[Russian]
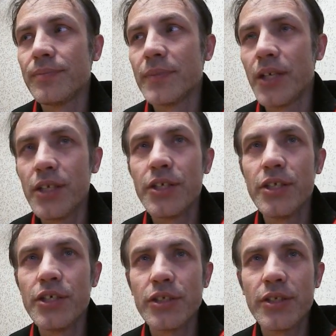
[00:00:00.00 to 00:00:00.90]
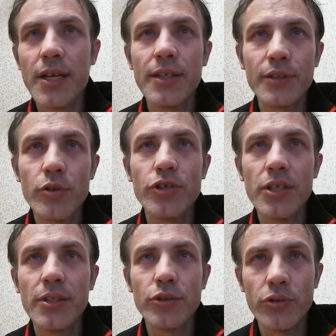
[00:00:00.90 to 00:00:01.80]
Аргентина сейчас играет
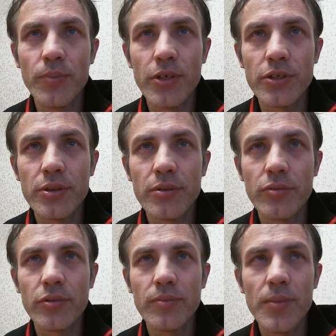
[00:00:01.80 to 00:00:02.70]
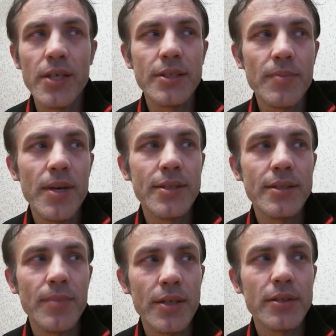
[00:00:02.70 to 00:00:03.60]
исключительно за счет Месси. То есть Месси,
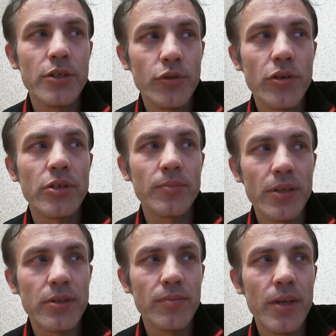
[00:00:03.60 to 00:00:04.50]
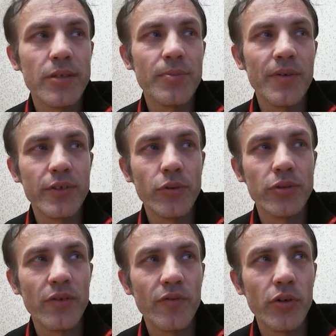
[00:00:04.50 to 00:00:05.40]
Месси, Месси, еще раз Месси. Месси в
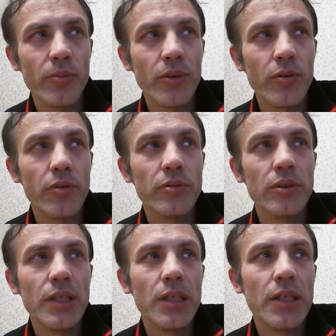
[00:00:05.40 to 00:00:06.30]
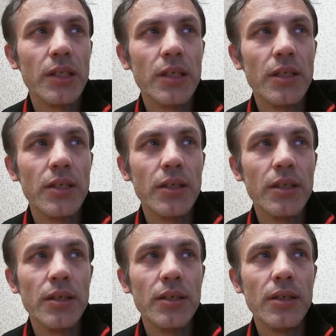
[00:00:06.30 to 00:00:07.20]
превосходной форме, и он
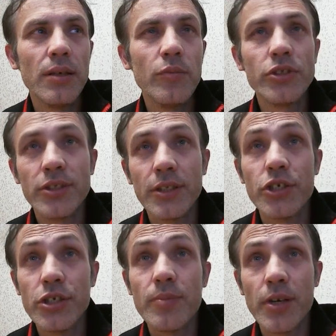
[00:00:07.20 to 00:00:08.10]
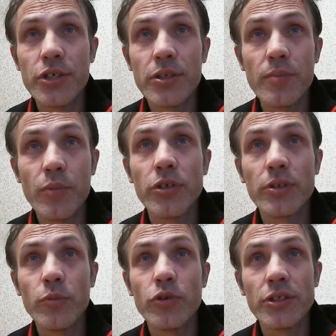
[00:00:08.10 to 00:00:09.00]
может затащить матч. Просто
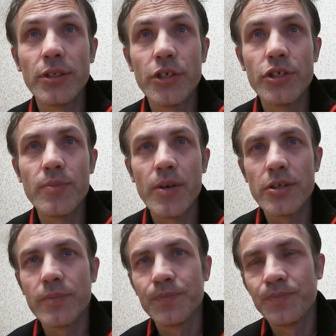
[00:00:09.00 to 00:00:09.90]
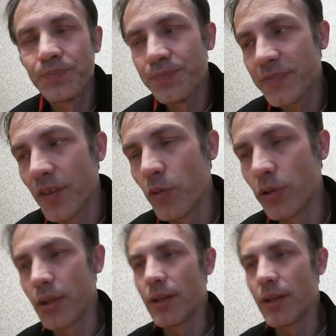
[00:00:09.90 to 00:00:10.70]
может затащить матч. Вот.